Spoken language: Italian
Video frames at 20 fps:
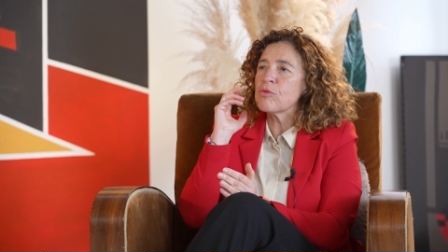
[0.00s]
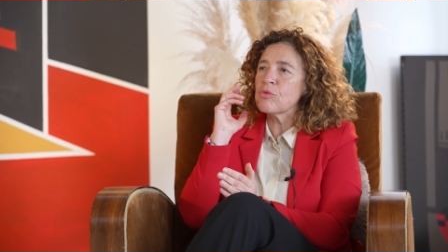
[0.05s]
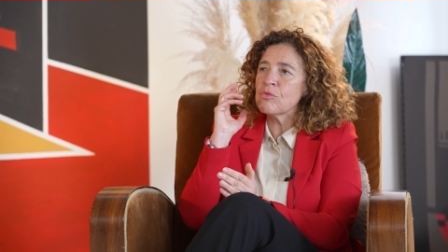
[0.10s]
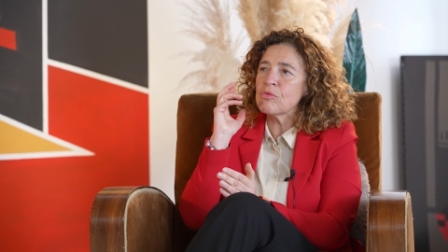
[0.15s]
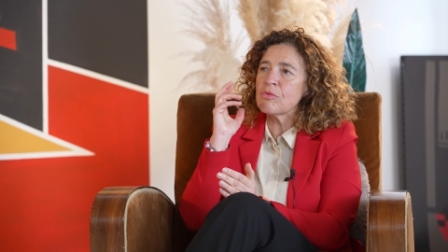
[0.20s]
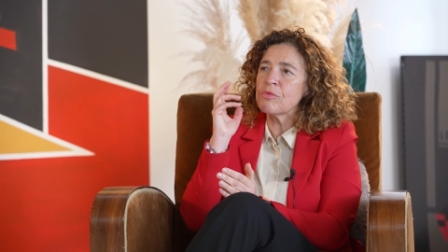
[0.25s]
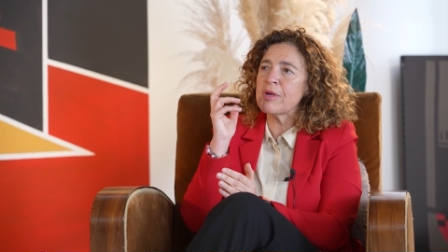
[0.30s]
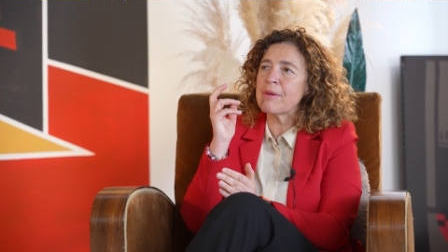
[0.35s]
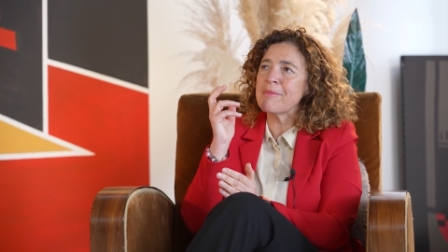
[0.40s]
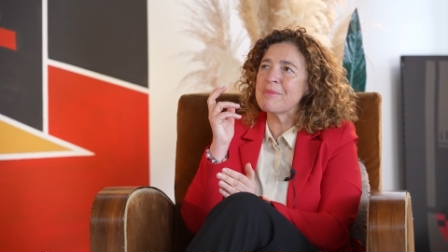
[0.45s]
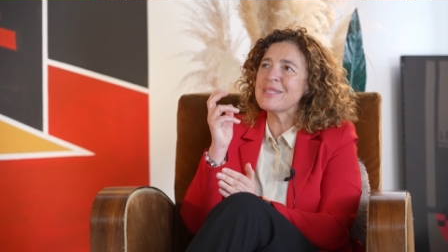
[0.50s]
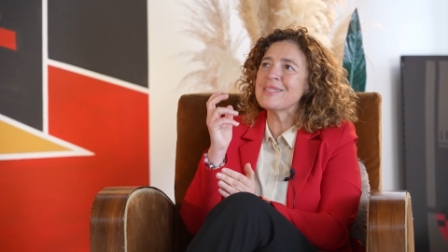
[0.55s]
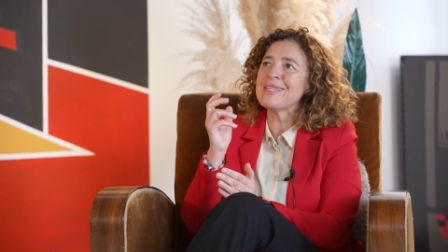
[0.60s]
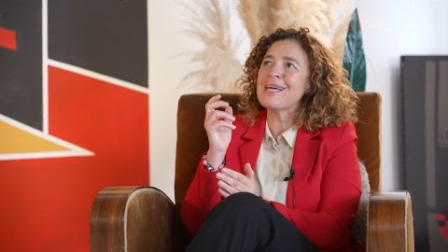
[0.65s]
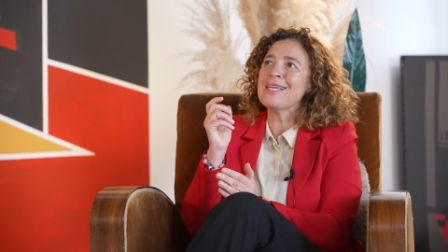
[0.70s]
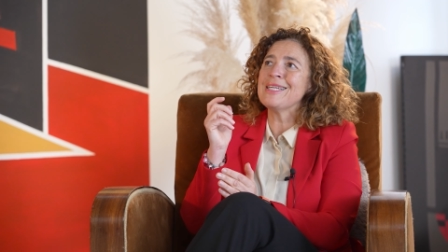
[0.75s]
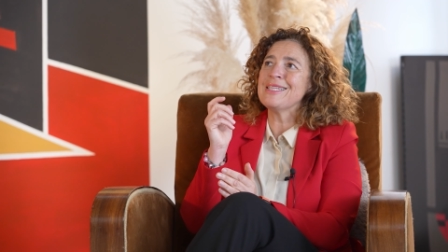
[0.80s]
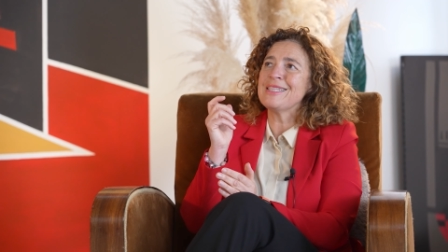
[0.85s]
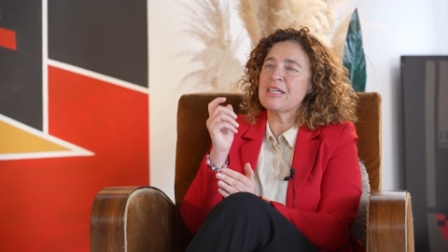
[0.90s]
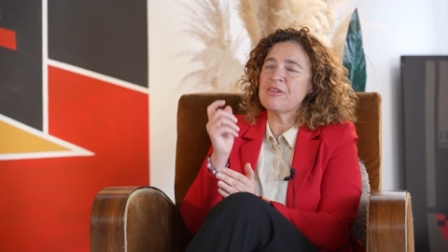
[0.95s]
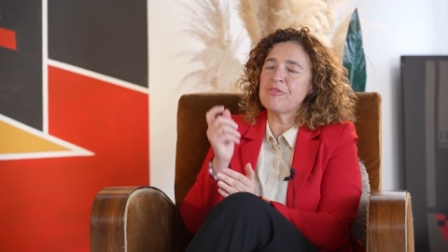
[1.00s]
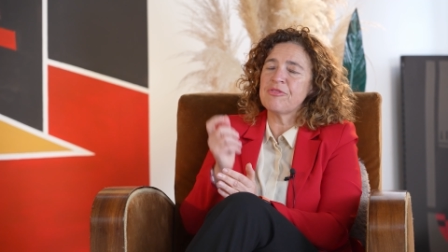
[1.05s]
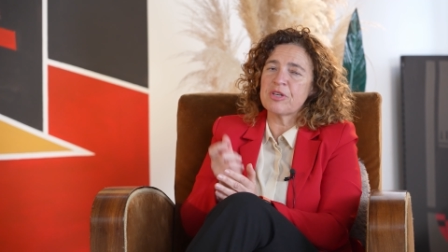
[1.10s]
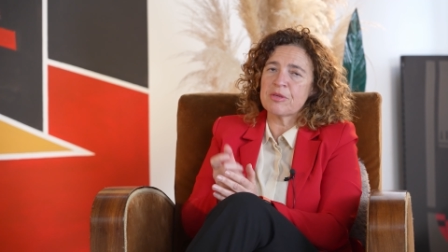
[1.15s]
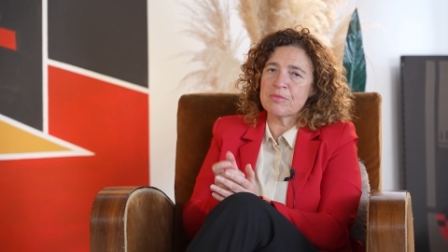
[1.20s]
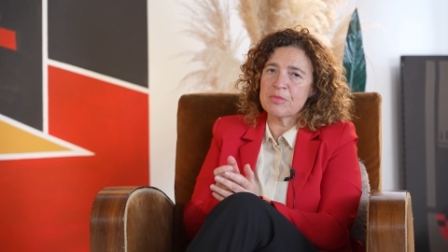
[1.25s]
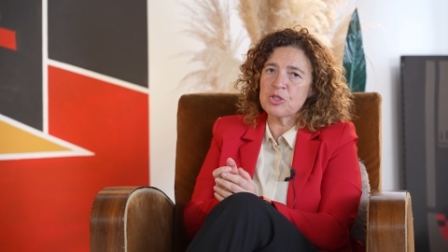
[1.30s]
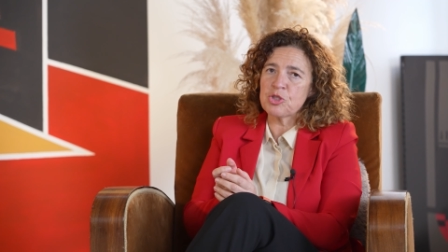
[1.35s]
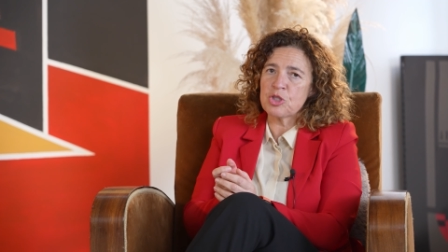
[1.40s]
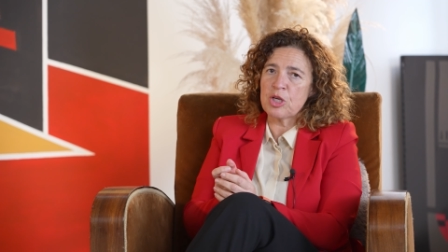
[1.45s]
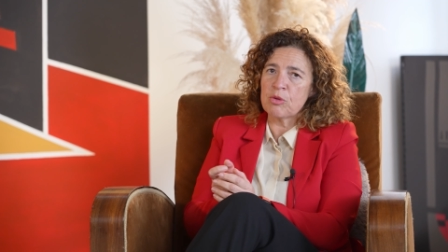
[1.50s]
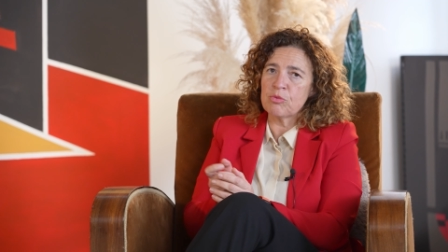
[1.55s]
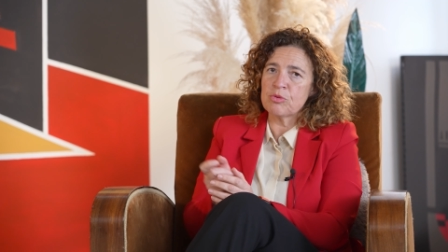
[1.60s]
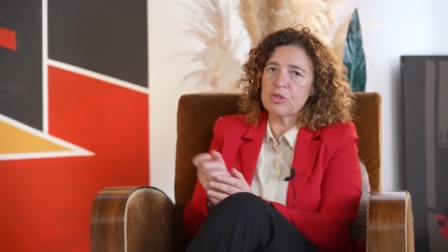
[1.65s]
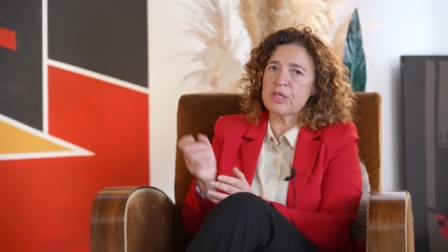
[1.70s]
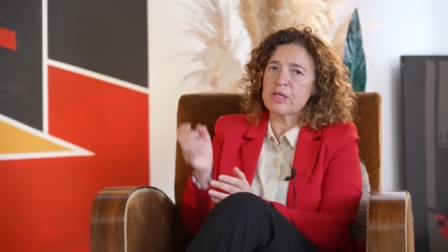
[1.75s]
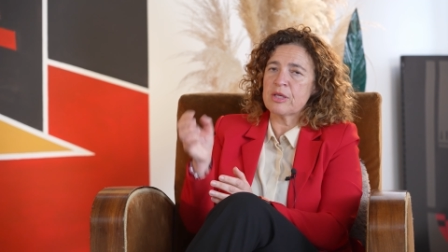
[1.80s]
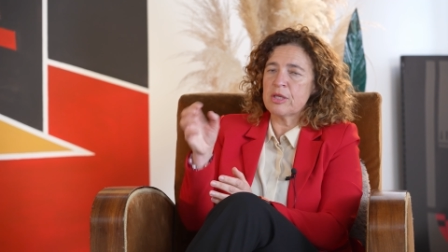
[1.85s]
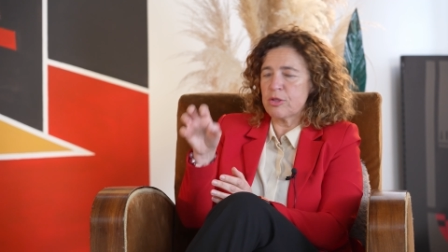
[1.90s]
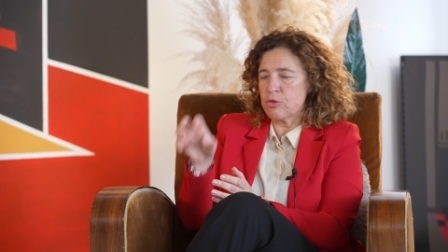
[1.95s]
con una, mentalità
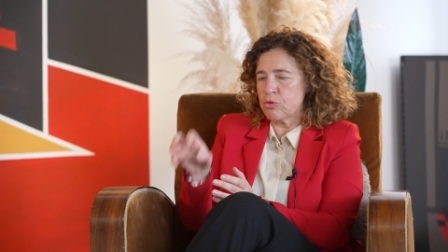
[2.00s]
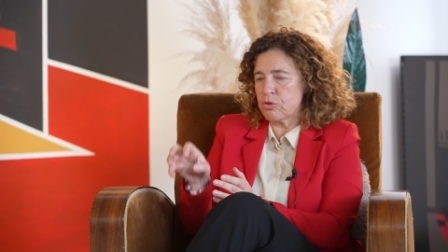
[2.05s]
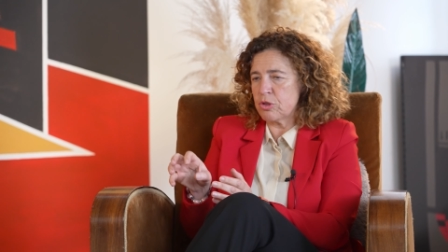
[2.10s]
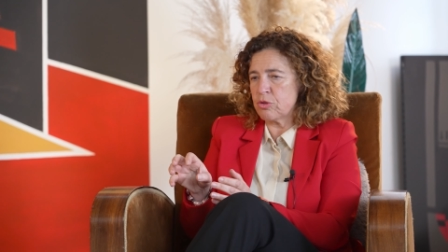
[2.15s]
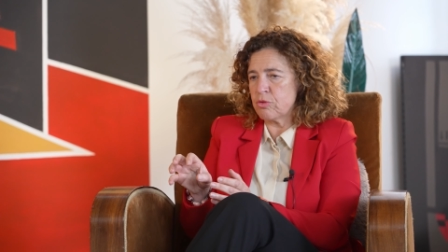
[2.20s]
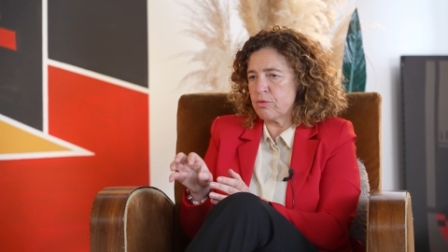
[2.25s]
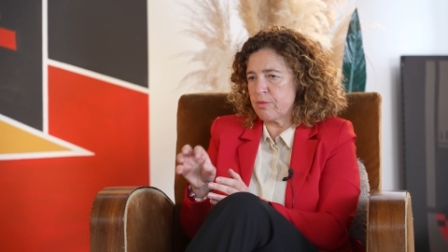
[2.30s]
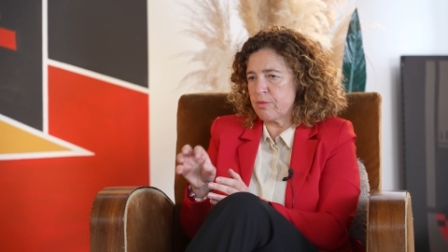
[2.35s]
farmaceutica, di